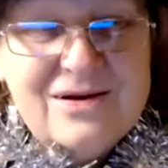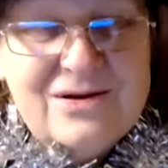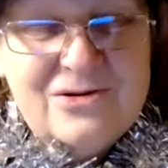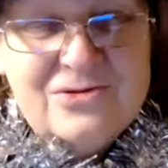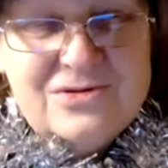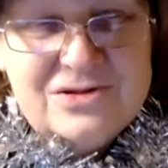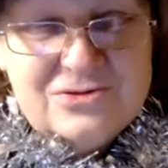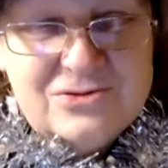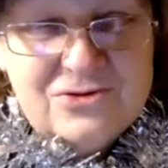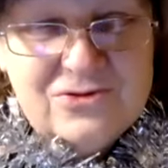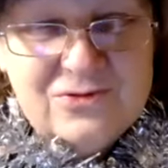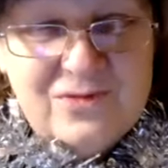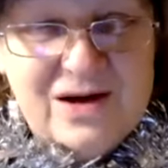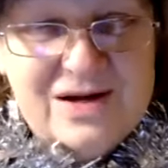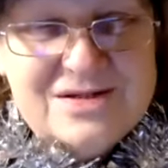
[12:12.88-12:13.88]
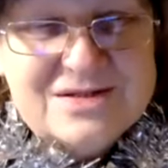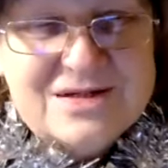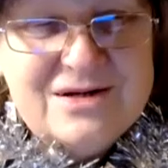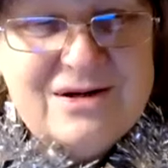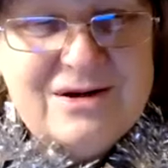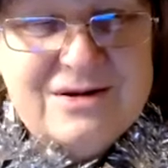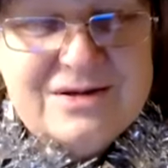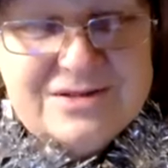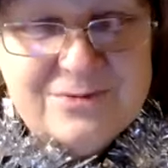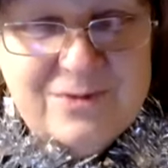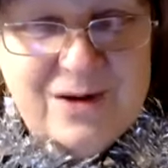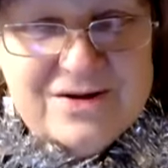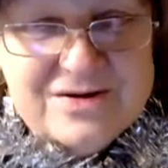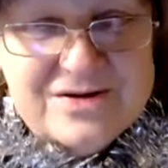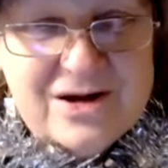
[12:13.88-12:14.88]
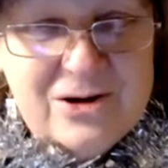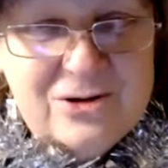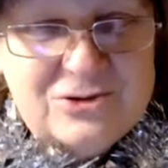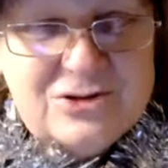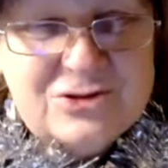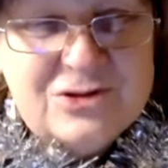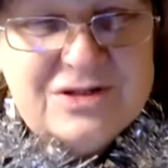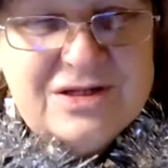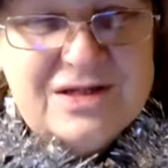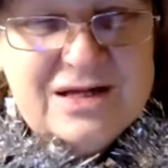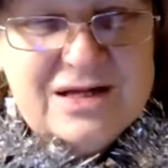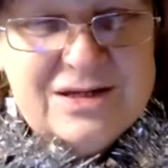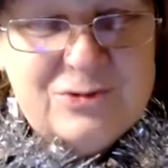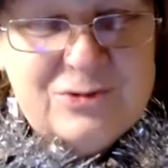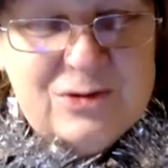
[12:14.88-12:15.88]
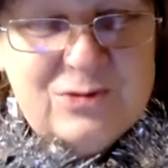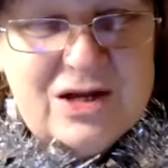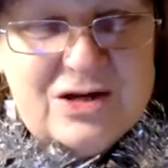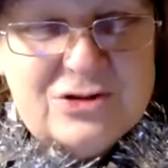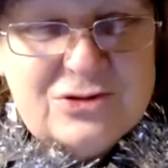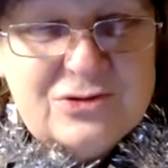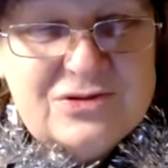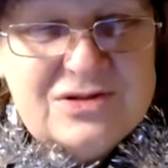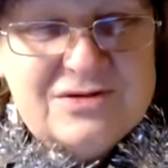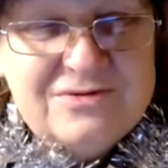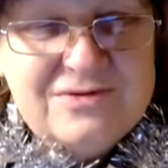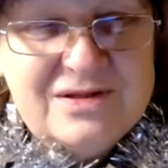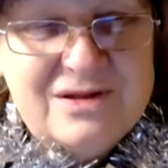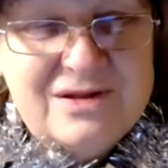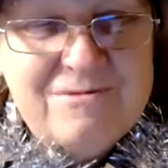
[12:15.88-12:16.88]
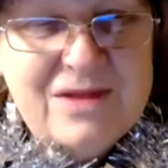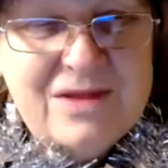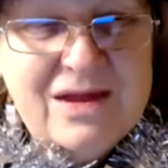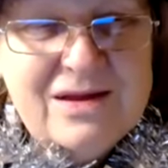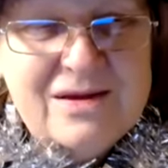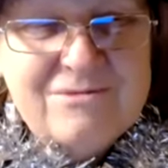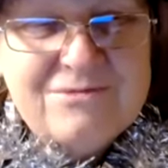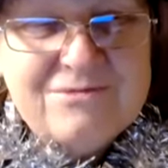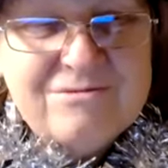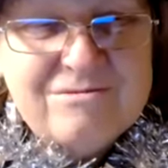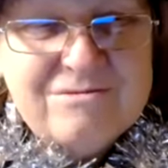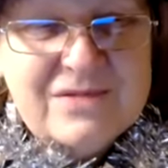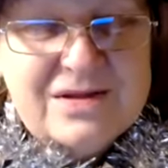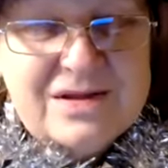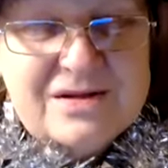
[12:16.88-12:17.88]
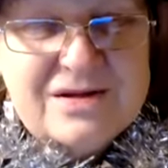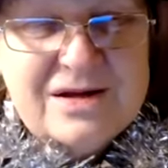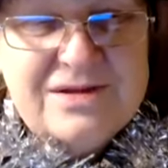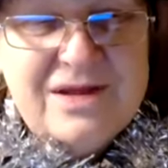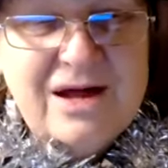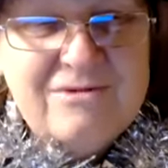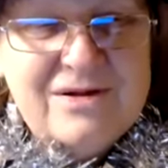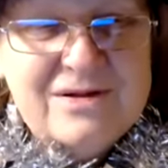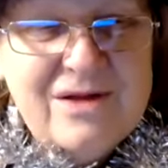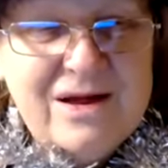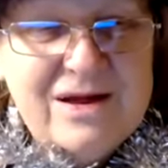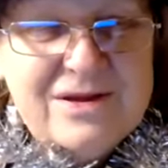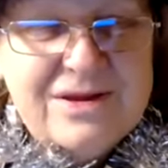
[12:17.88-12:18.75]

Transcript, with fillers: Люди идут в масках, изображают что-то. На Кипре меня что удивило, этот карнавал.